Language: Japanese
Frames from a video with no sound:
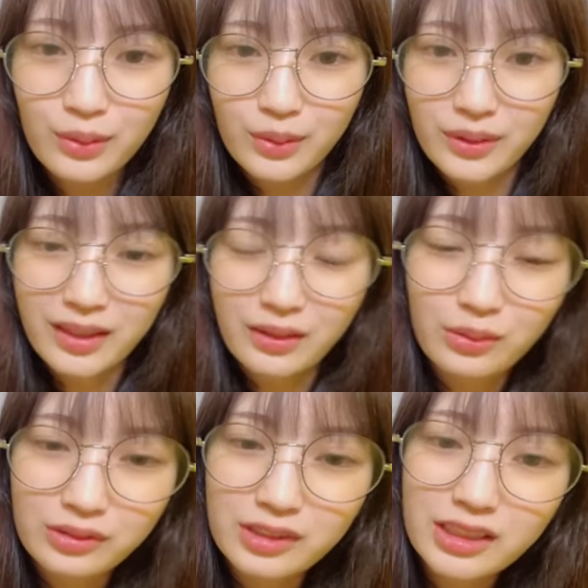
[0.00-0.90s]
とね
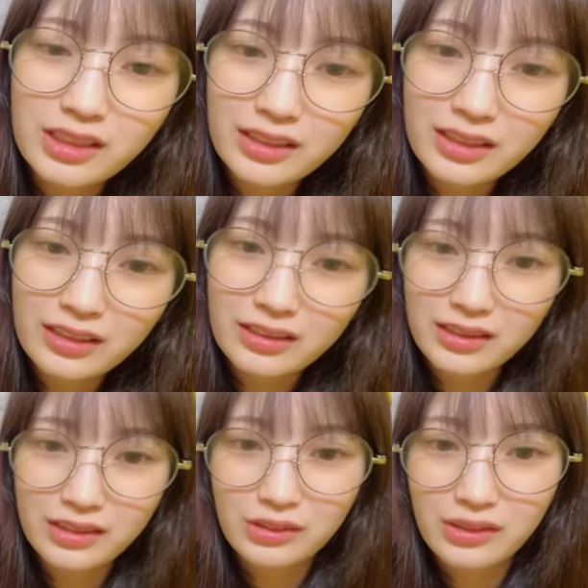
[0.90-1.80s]
この時間になっ
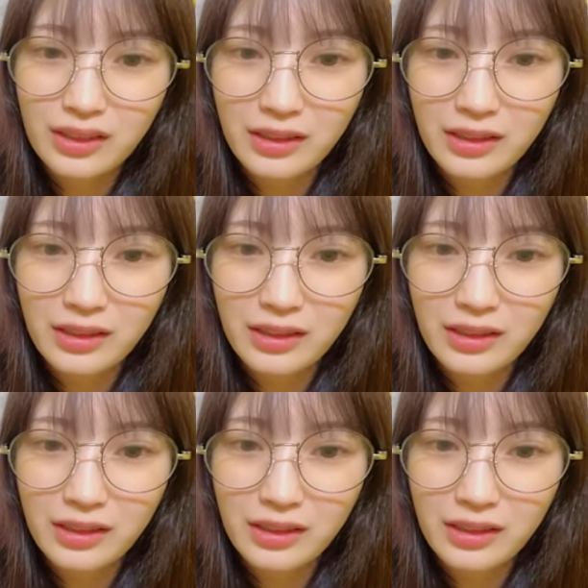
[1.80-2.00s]
ちゃうよね